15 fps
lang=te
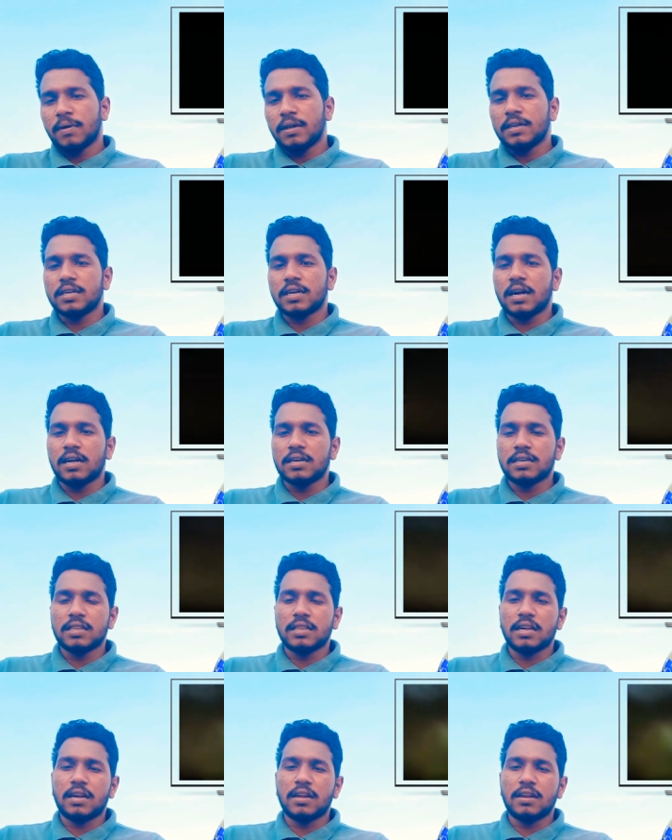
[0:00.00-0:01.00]
మనిషిగా
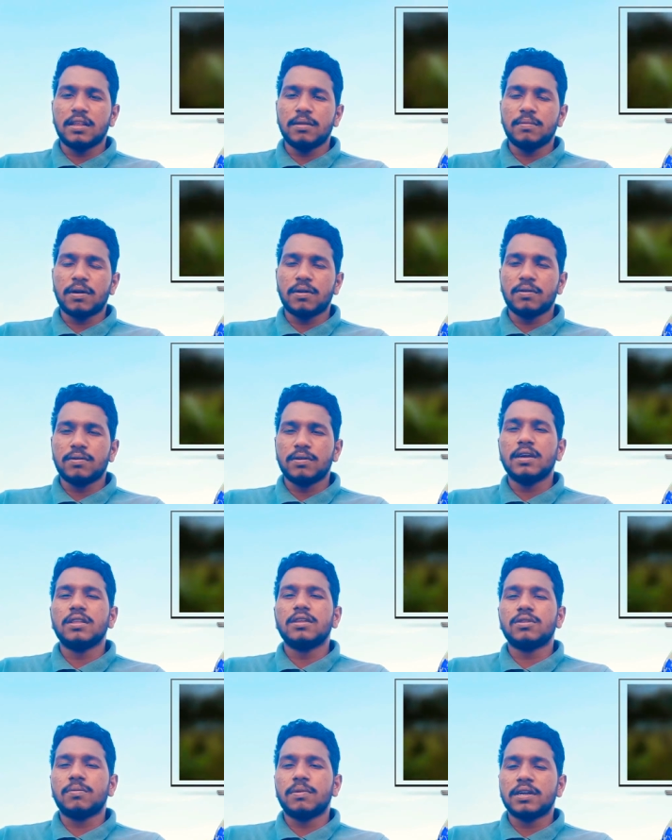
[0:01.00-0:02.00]
చెందాడు అనేది మనం
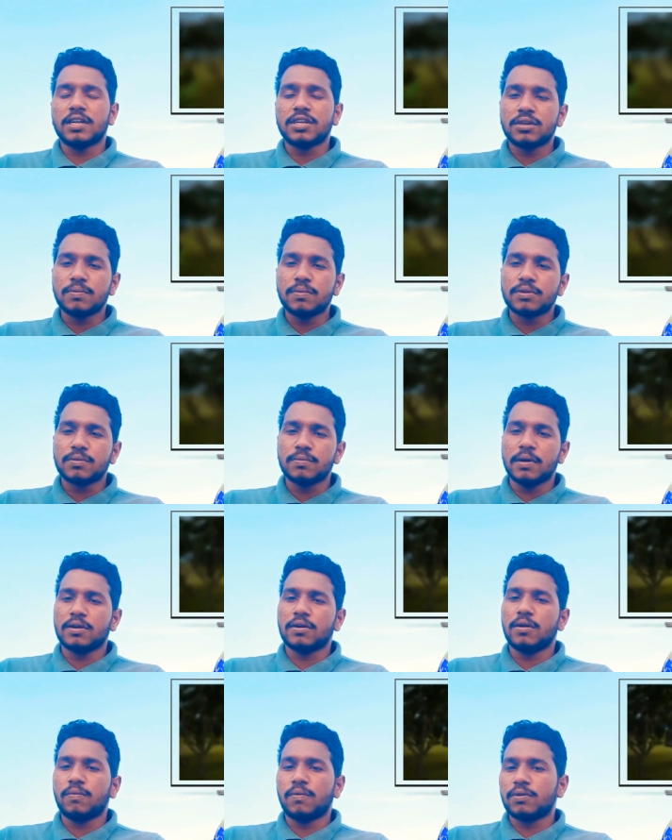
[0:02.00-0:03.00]
ఏదైతే మన టెక్స్ట్ బుక్స్ మీద
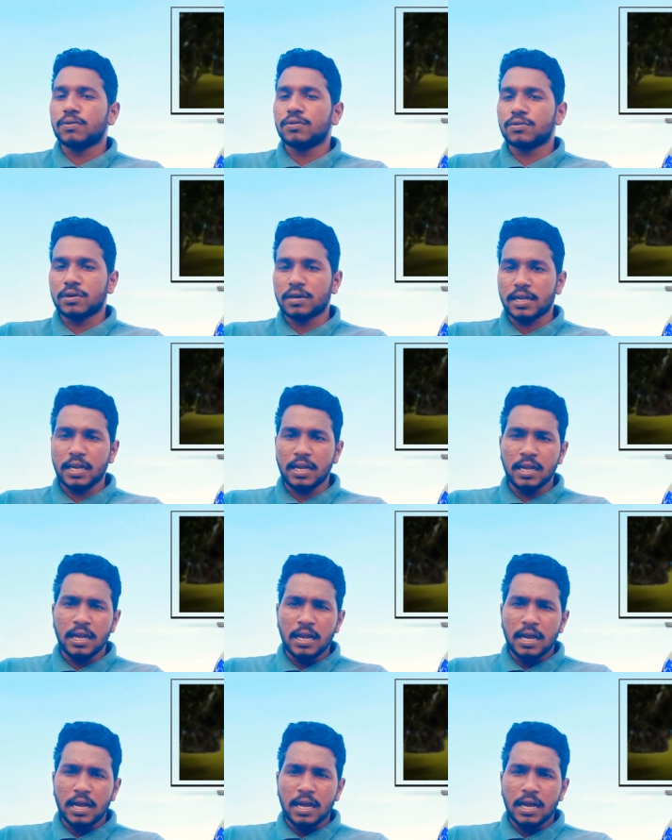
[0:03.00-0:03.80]
కూడా ఫొటోస్ ఉంటాయి